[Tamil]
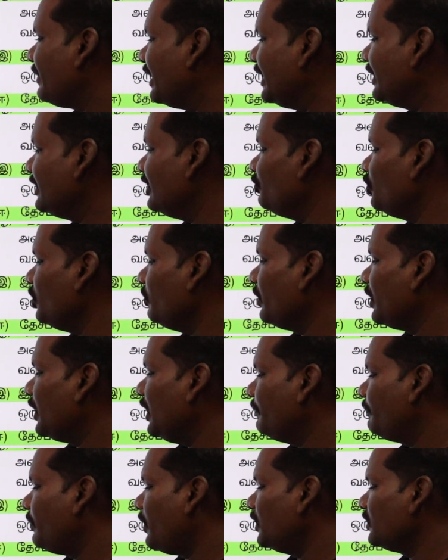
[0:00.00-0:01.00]
மனித
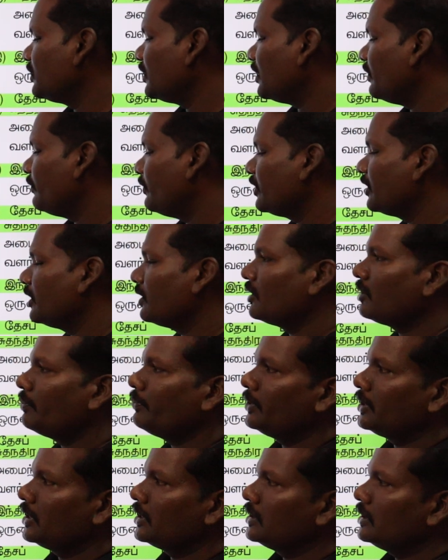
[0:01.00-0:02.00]
உரிமைகளை பாதுகாக்க
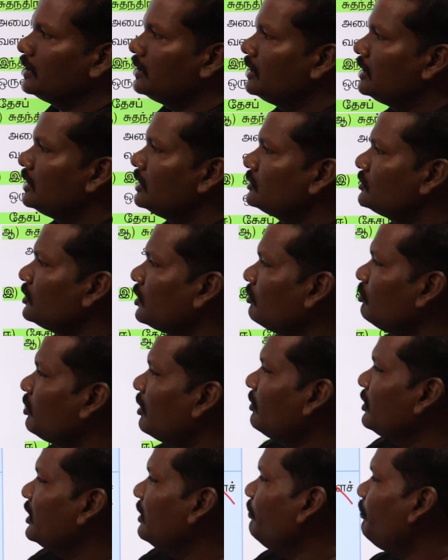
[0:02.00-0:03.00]
வழிவகுக்கப்பட்டது ஸோ
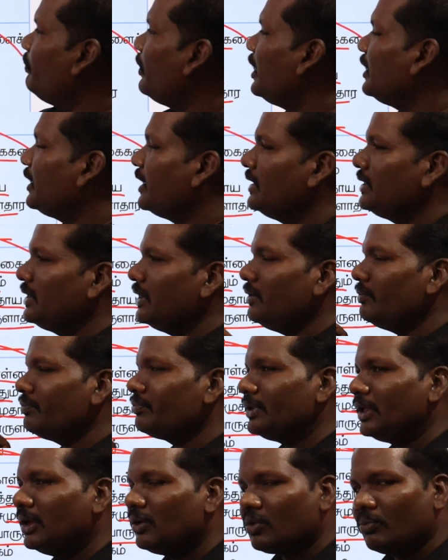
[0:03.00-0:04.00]
ரொம்ப ரொம்ப இம்பார்ட்டண்ட்டு
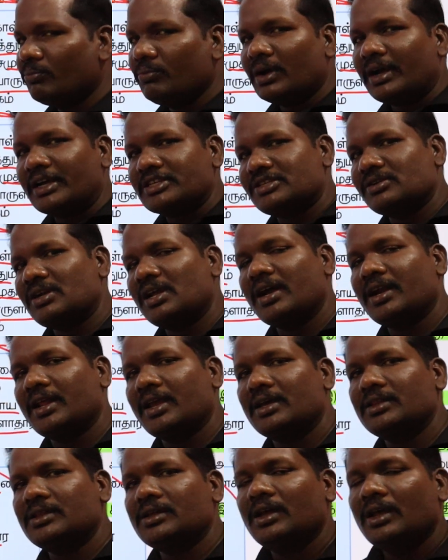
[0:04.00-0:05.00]
ரொம்ப கஷ்டம்லாம்
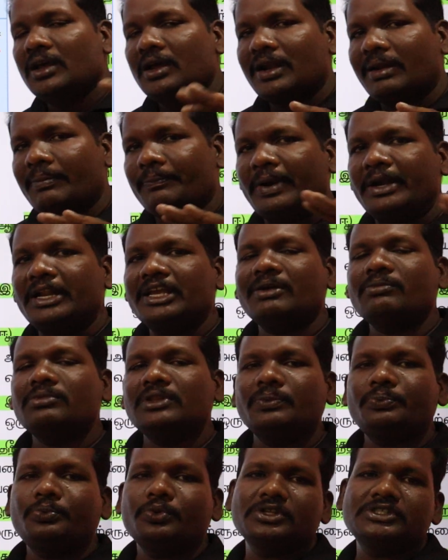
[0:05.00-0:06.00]
கிடையாது நம்ம
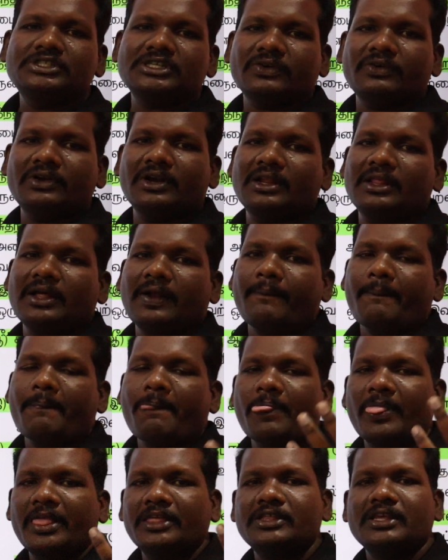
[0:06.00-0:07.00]
படிக்கும்போது புரிஞ்சுக்க வேண்டியதுதான்
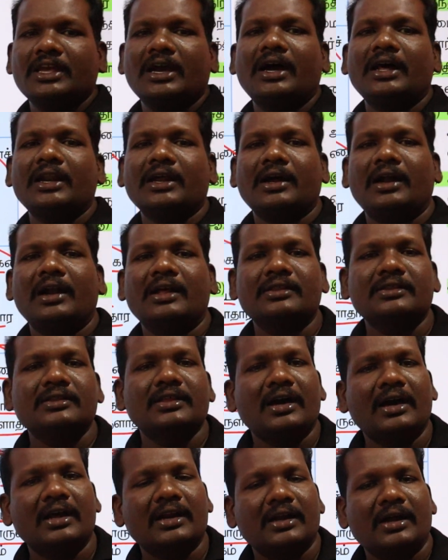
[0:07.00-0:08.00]
இது யாருக்கானது
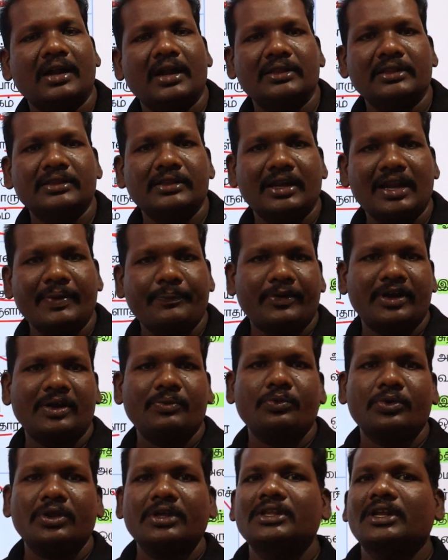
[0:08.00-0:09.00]
இது யாருக்கானது இது என்ன
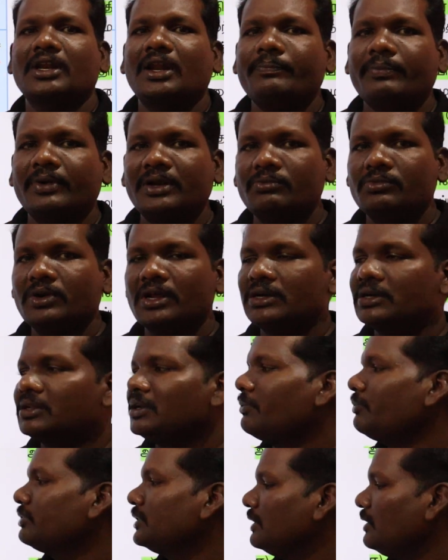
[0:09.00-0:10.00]
பண்ண முடியும் இது என்ன பண்ண
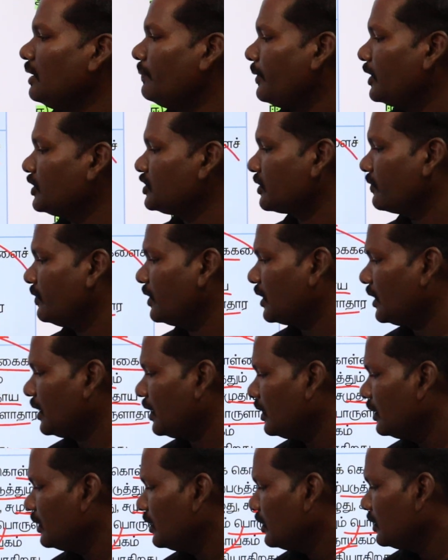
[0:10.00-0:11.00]
முடியுன்றது நம்ம தெளிவாக படிச்சுக்க
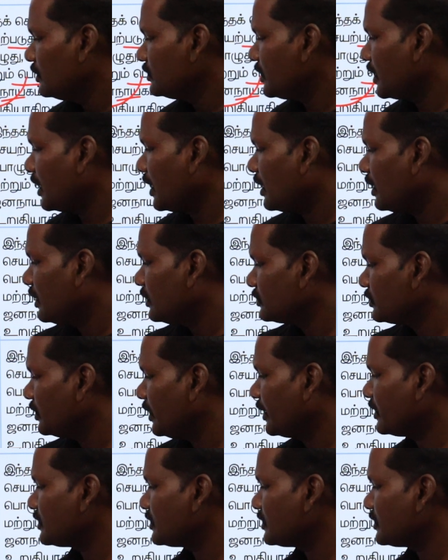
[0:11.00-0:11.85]
வேண்டியதுதான் சரியா ஸோ